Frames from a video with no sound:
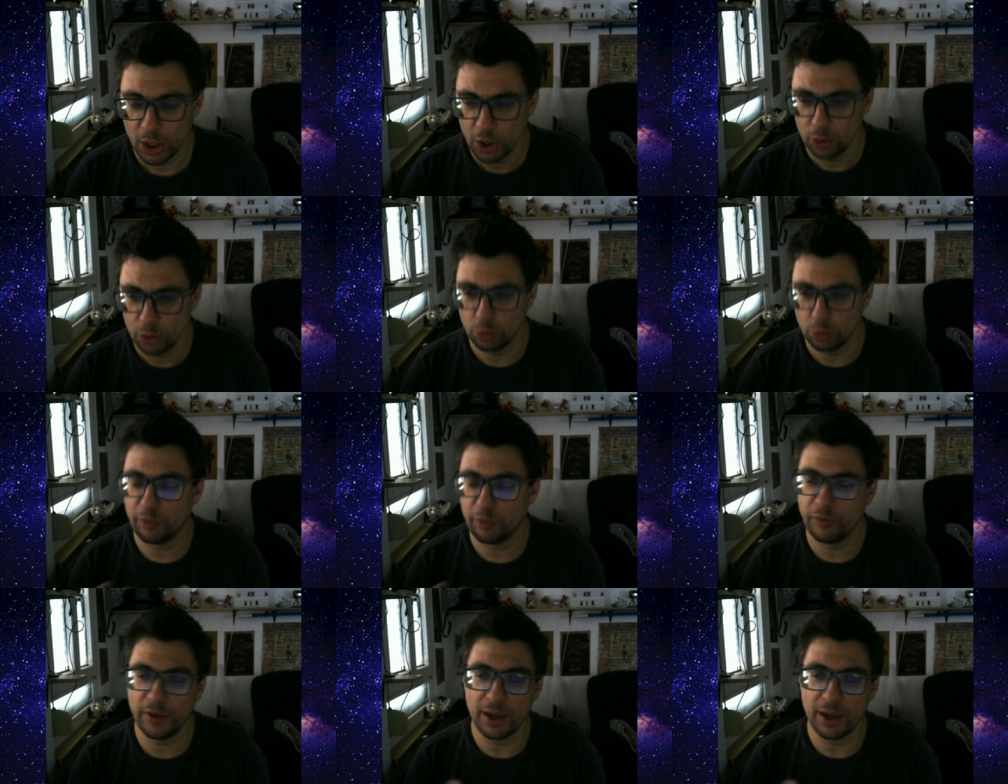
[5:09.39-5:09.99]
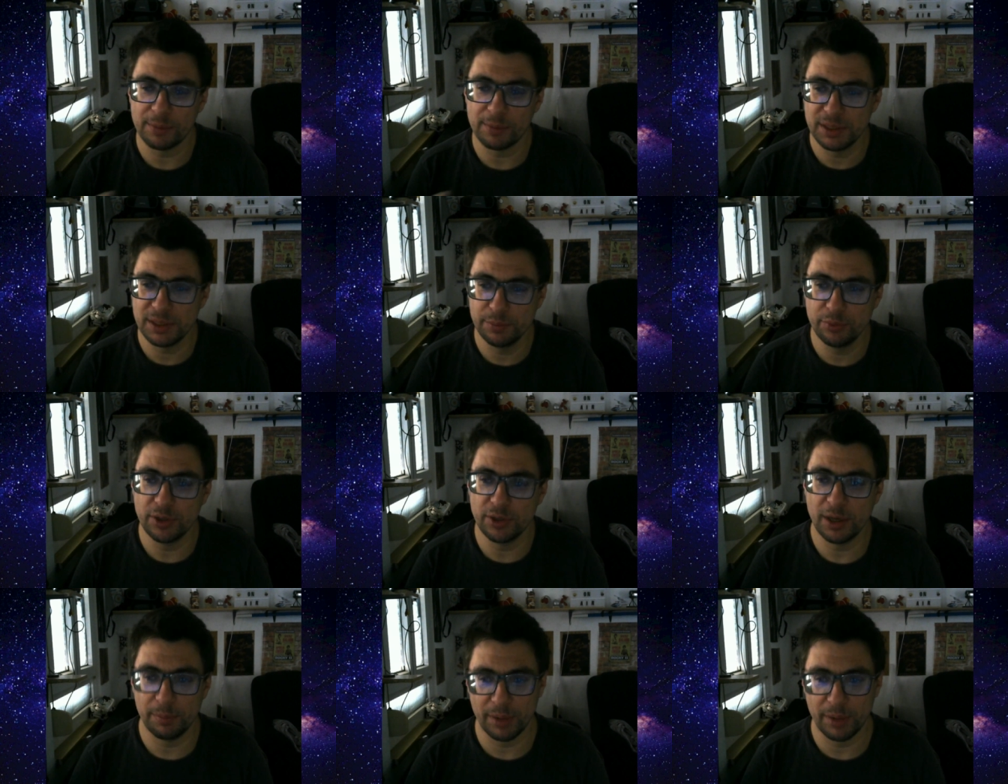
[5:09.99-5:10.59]
de refaire un petit peu
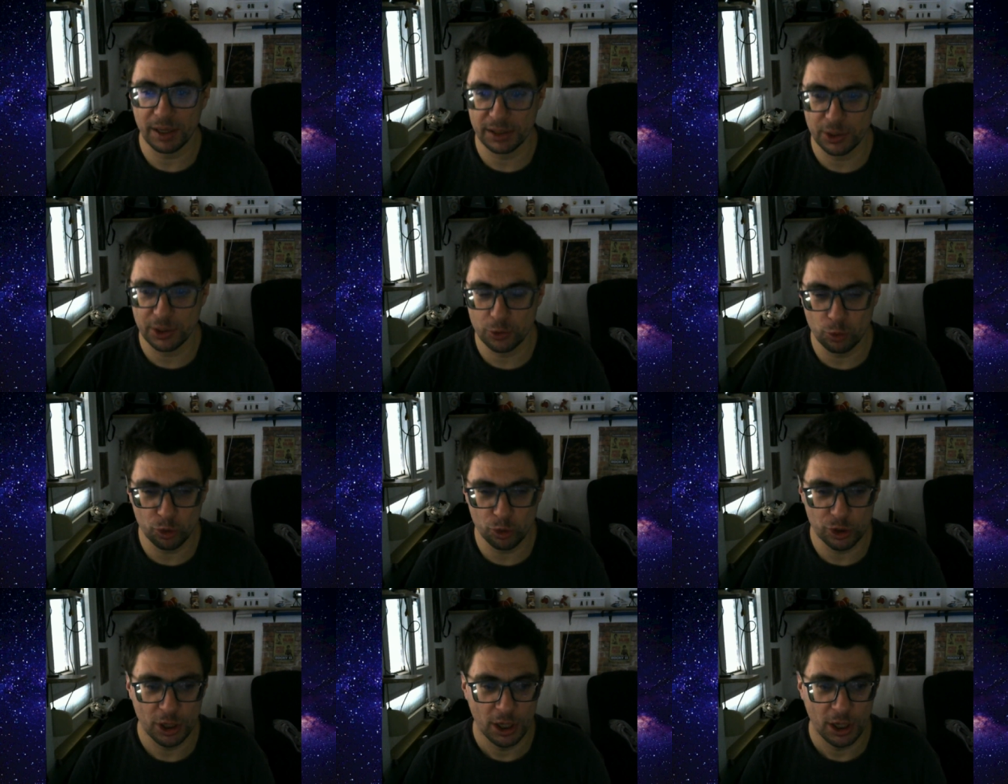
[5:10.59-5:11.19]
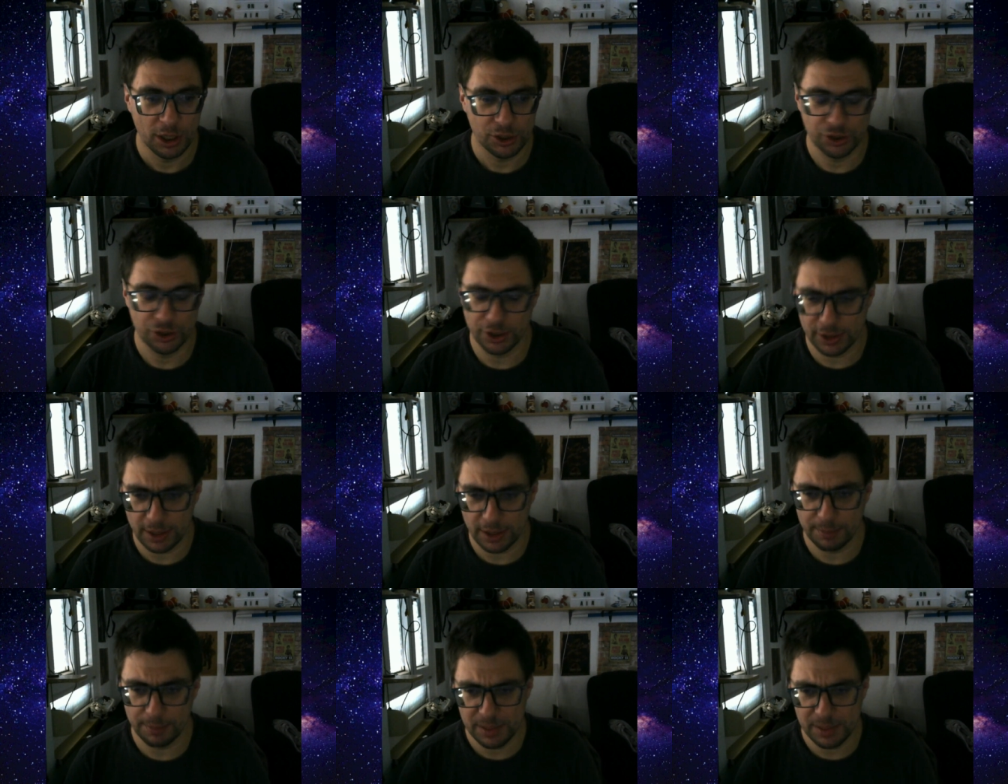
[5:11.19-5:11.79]
la part des choses, j'étais
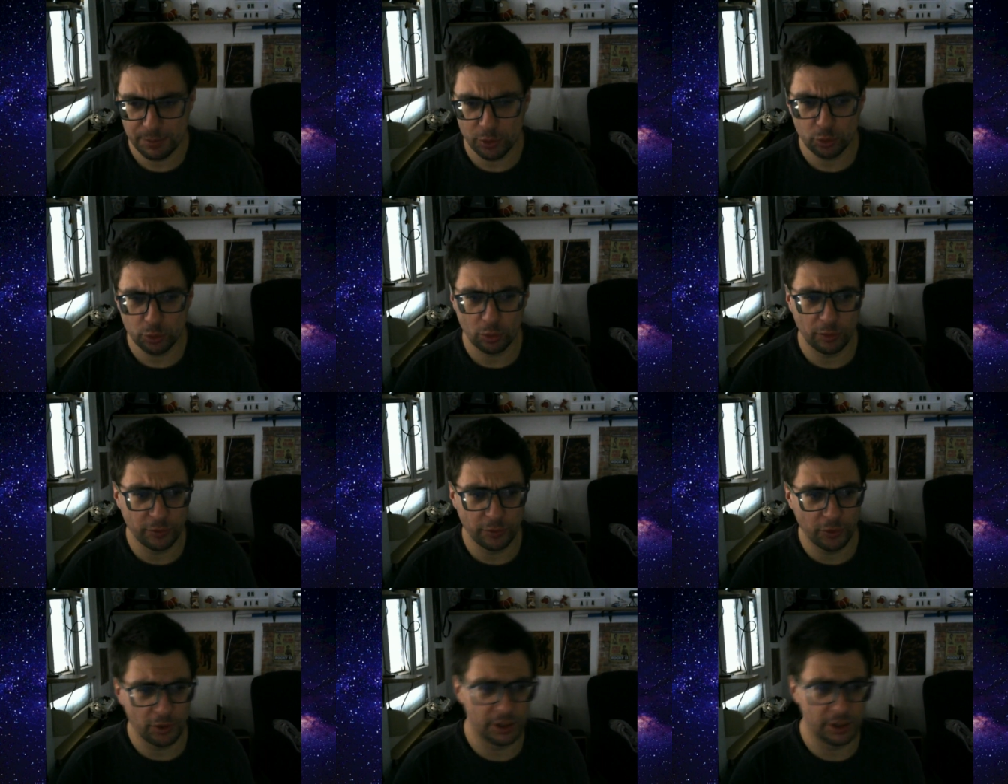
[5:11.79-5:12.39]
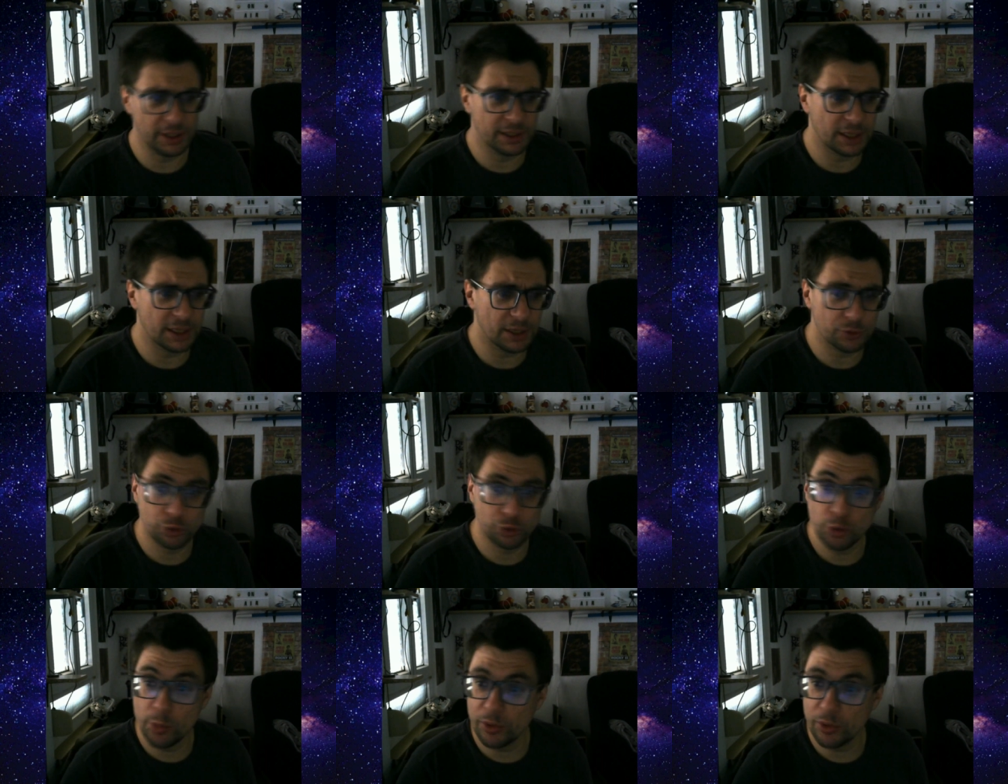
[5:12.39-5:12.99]
un petit peu trop fort, et ça,
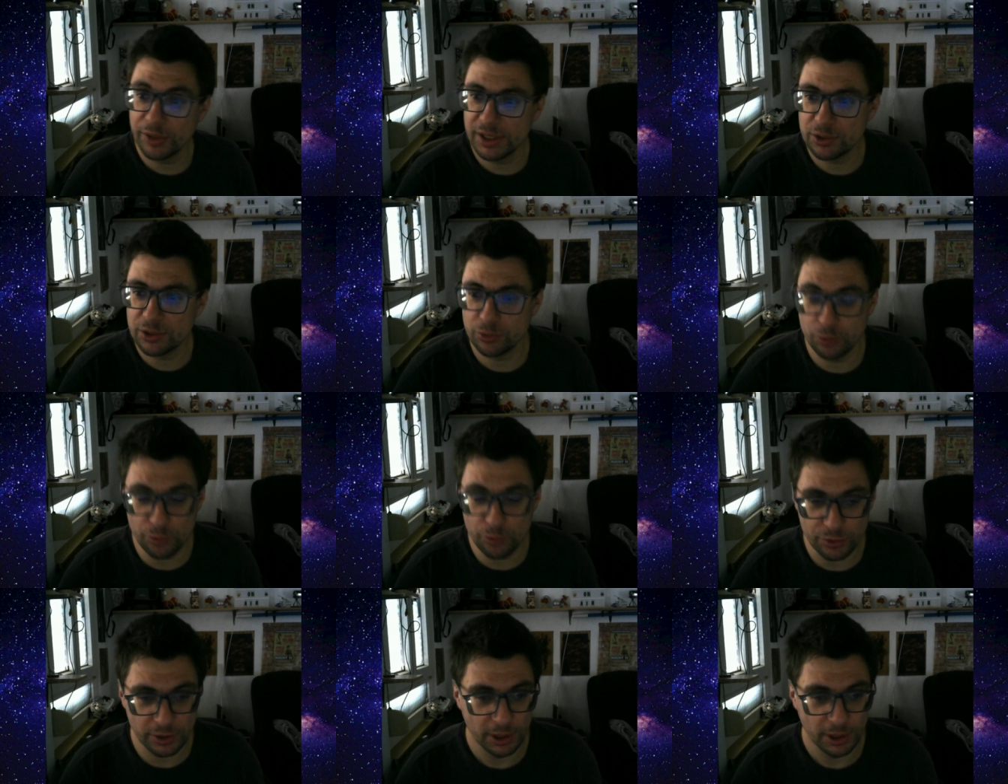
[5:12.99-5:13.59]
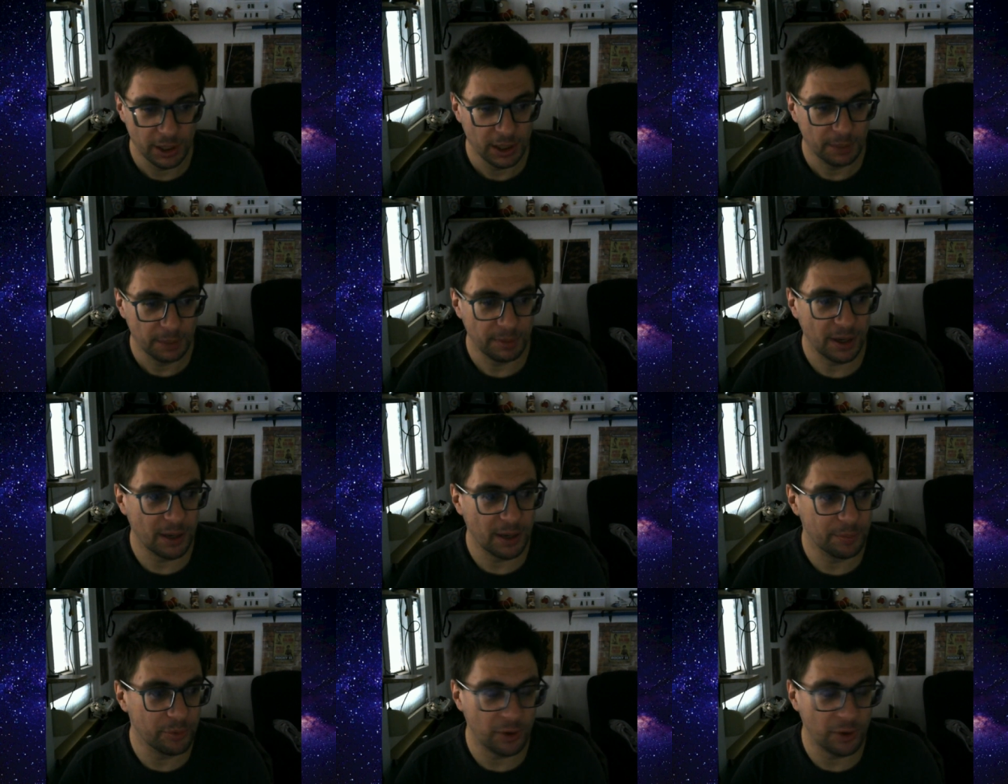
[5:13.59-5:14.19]
je m'en excuse, par
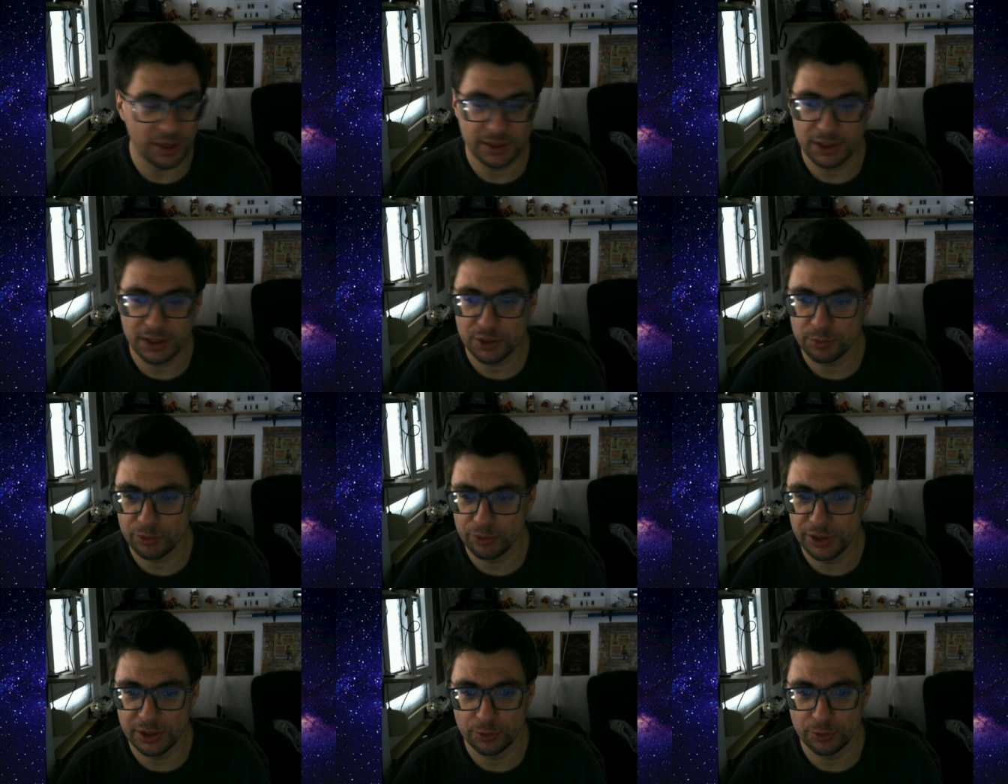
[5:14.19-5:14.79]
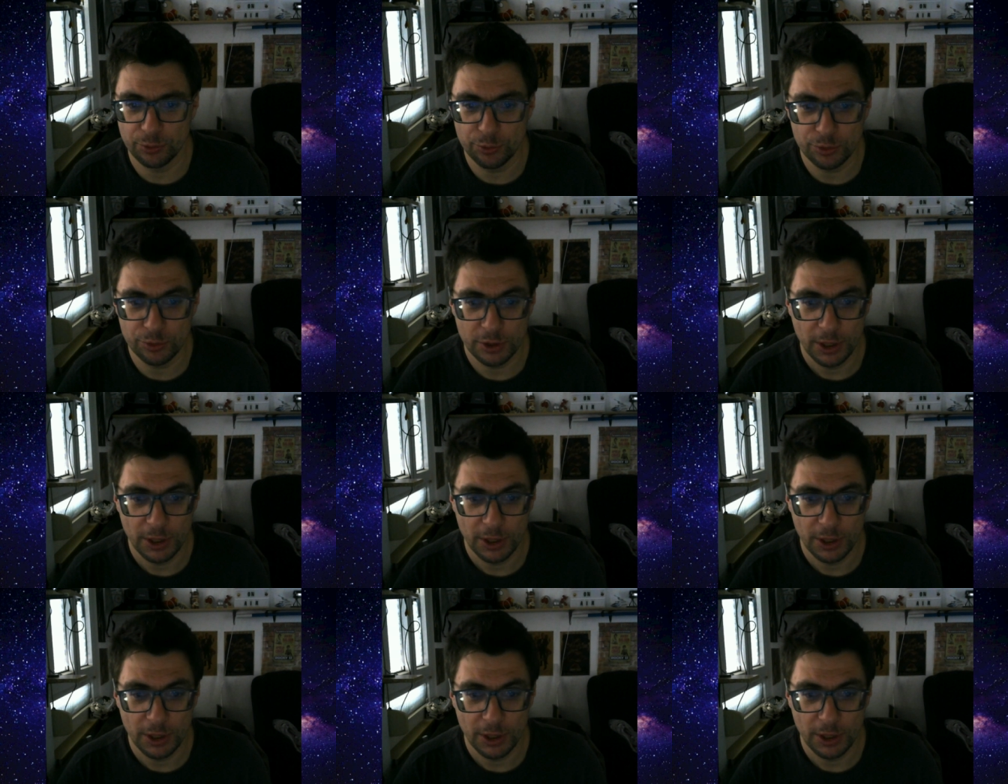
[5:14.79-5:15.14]
rapport à ça, je m'en excuse.